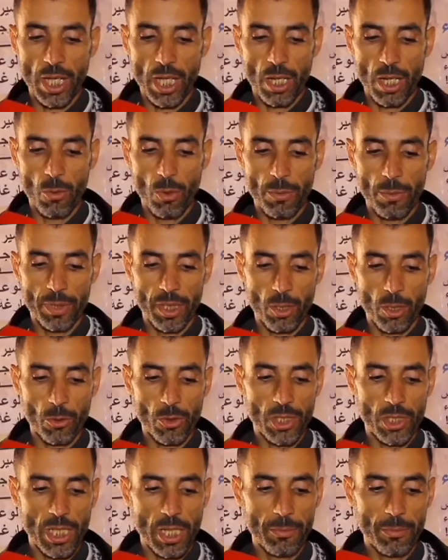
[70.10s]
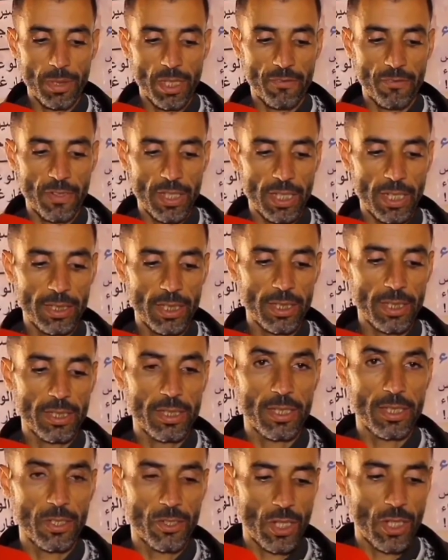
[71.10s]
أوامره السامية في هذا
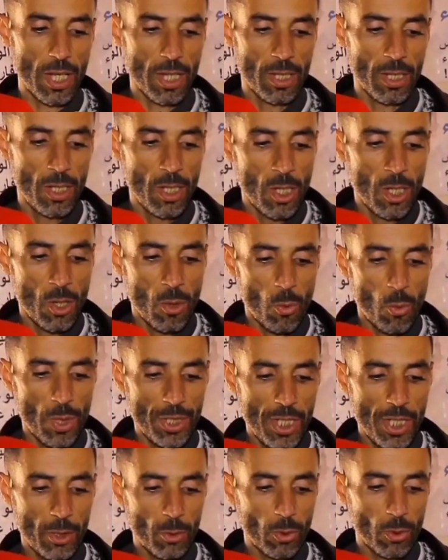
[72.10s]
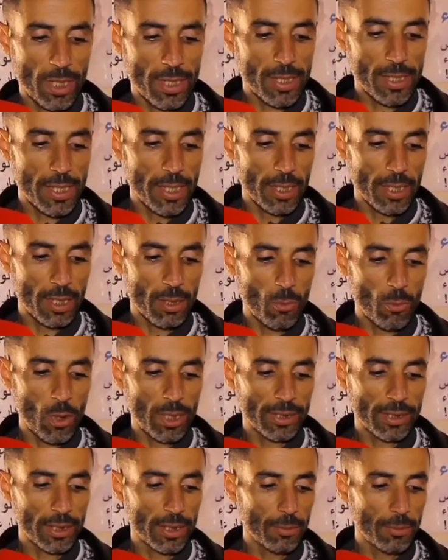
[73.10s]
الاتجاه ونحن كسائر
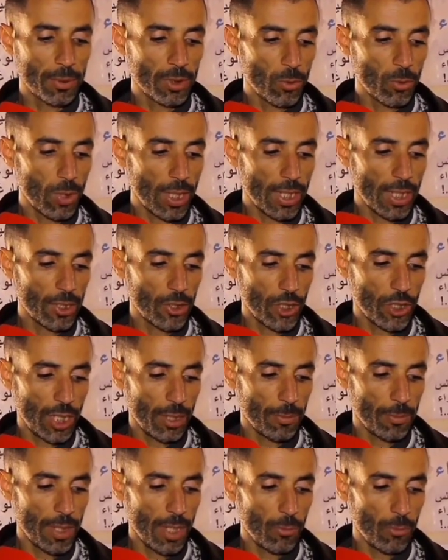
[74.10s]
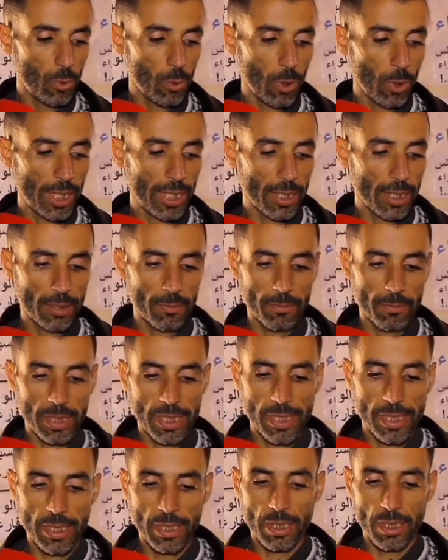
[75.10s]
المواطنين بدوار أيت شعيب نأمل خيرا من
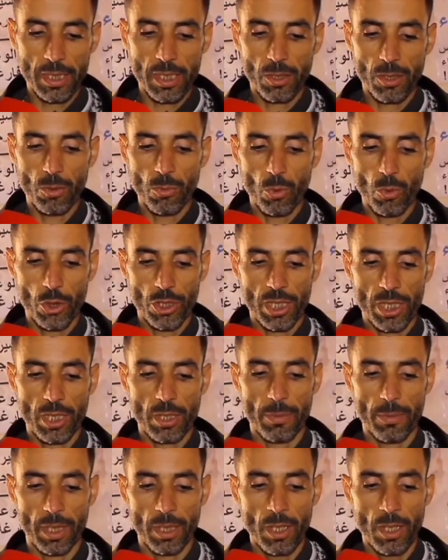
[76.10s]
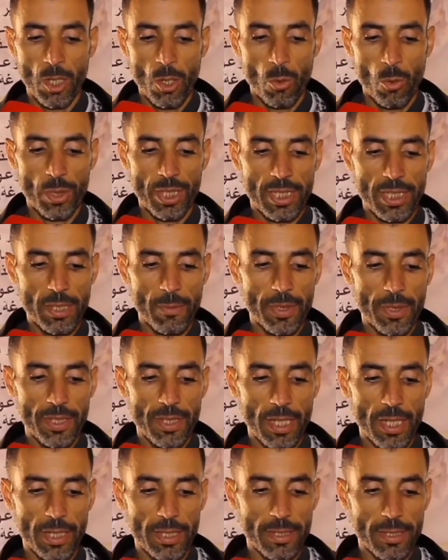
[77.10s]
سيادتكم المحترمة
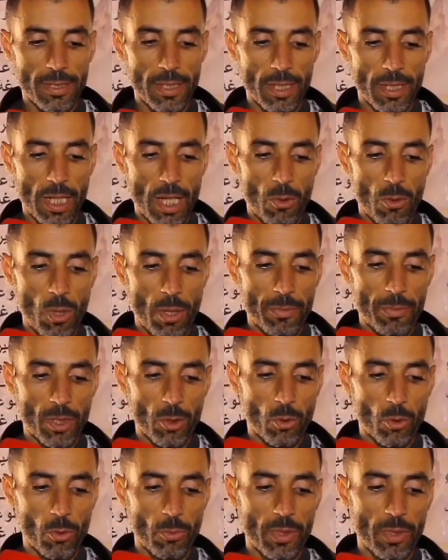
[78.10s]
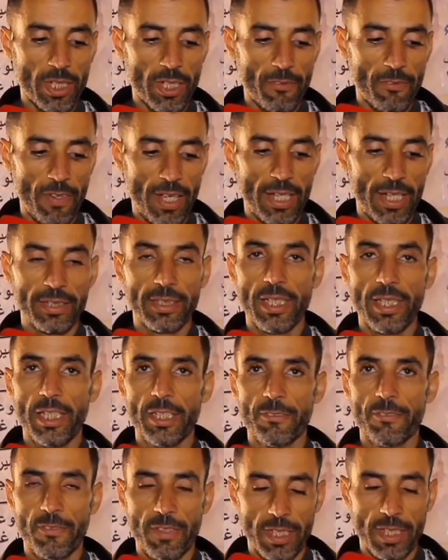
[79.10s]
ونتمنى إصدار أوامركم لرفع هذا
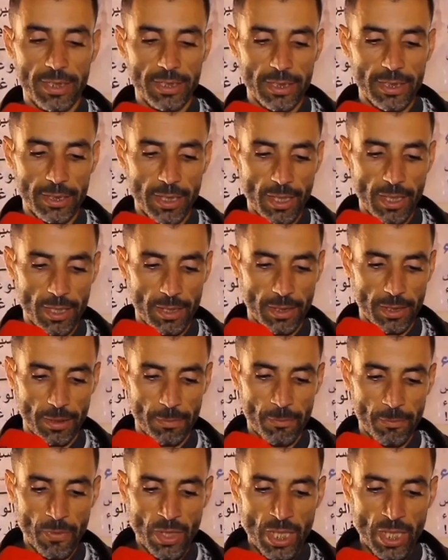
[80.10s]
الحيف الذي طالنا